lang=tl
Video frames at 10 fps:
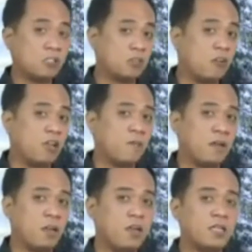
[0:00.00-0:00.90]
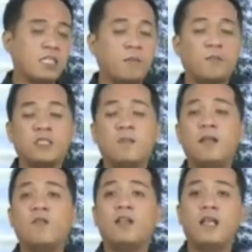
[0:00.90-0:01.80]
So ito nga yung mga areas sa ah,
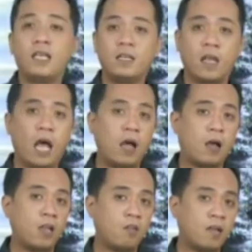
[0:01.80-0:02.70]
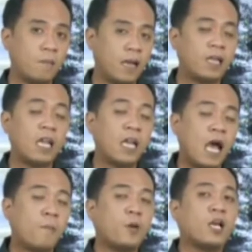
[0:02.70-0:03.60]
posibleng ulanin nga ah, ngayong gabi ay
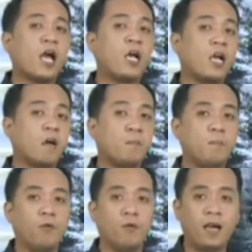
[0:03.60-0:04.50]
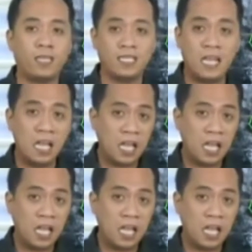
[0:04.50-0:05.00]
ngayong hapon hanggang bukas.